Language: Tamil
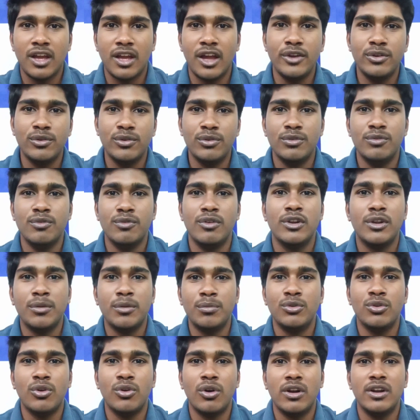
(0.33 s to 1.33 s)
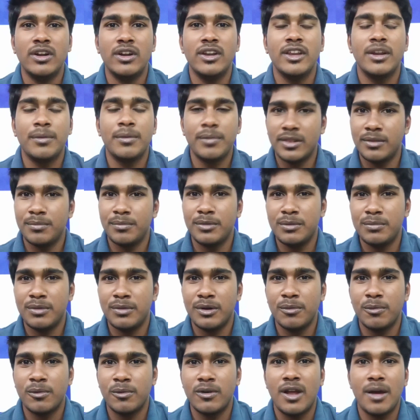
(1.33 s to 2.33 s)
ஹாய் டோட் வெல்கம் டு இன்றைக்கி நம்ம எதை பற்றி
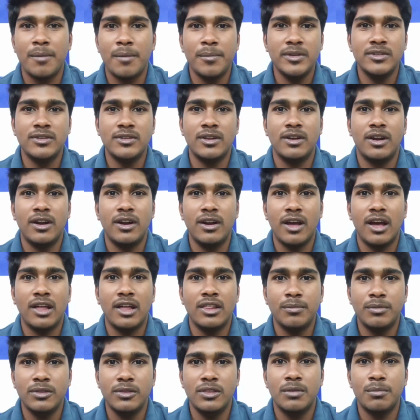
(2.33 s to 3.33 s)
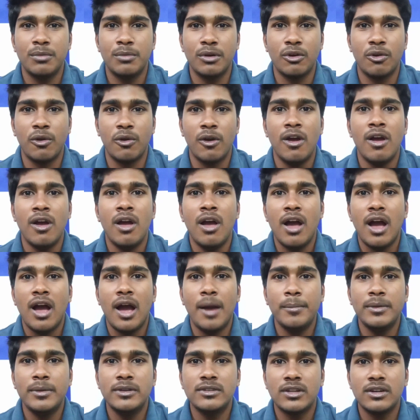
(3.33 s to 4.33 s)
பார்க்க போனால் அமேசான் கார்டு அதை பற்றி பார்க்கணும்
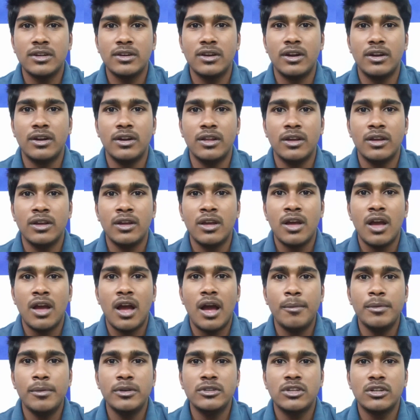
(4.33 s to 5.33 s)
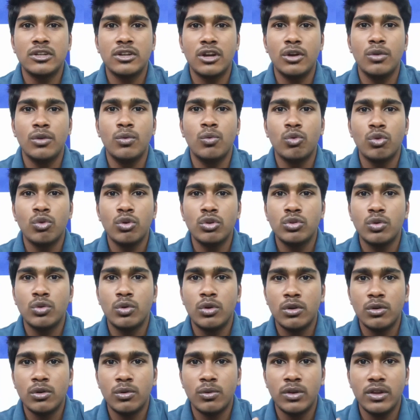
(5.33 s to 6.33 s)
அமேசான் கார்டு அமேசான் கார்டு
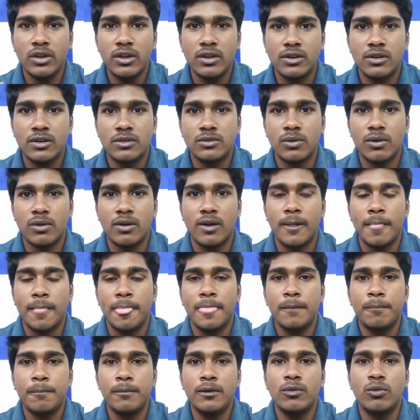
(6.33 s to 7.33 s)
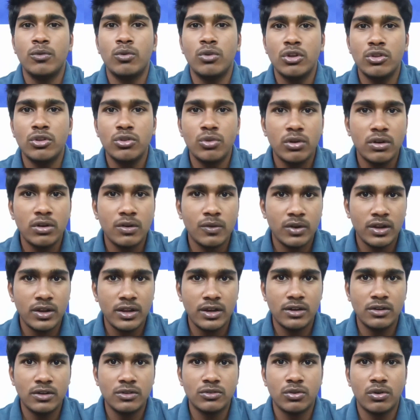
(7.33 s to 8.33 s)
உலகத்தோட நுரையீரல்னு சொல்லலாம் இப்படி உலகத்தோட
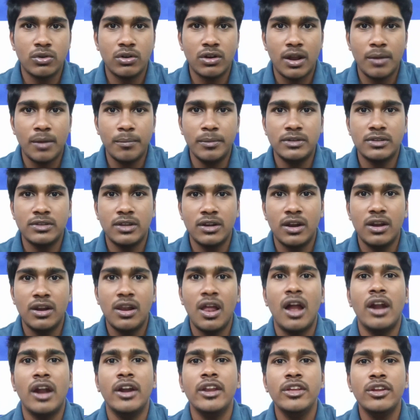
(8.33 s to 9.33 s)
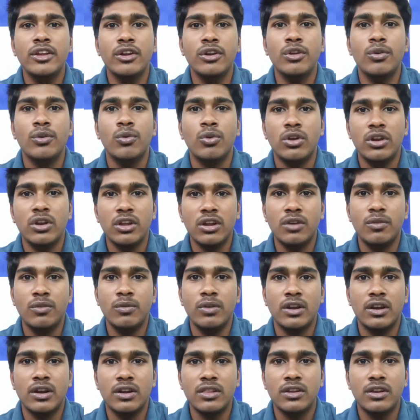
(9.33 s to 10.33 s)
நுரையீரல்னு சொல்லிட்டு அமேசான் கார்டில் அடிக்கடி ஒரு நிகழ்வு
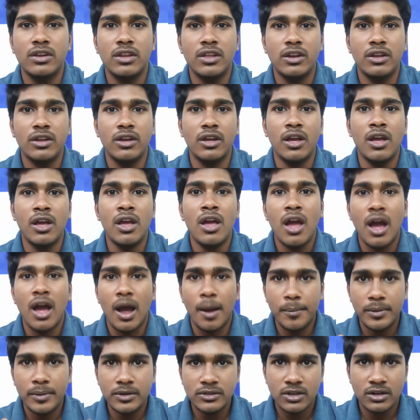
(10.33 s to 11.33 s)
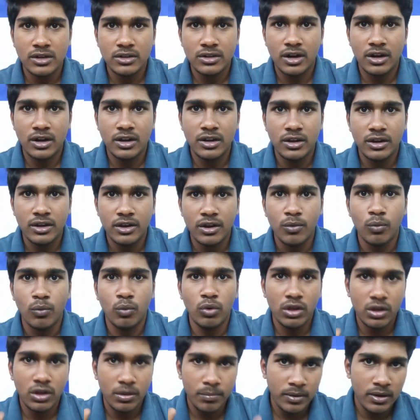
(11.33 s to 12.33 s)
நிகழ்ந்துகிட்டே இருக்குது அமேசான் கார்டு இல்லைன்னா
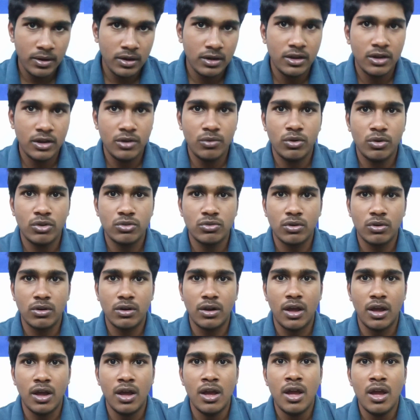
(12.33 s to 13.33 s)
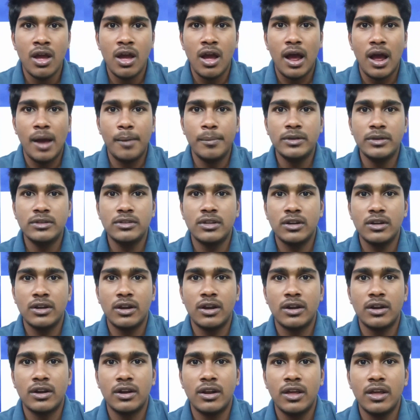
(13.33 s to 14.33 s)
உலகமே இல்லைன்னு கூட சொல்லலாம் அமேசான்
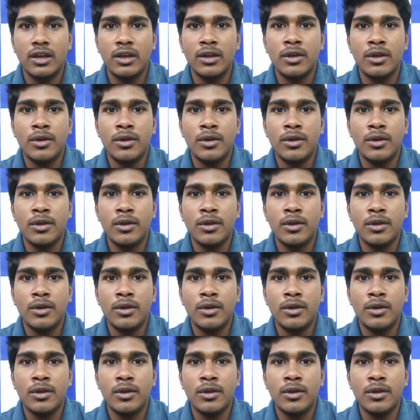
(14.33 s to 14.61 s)
கார்டில்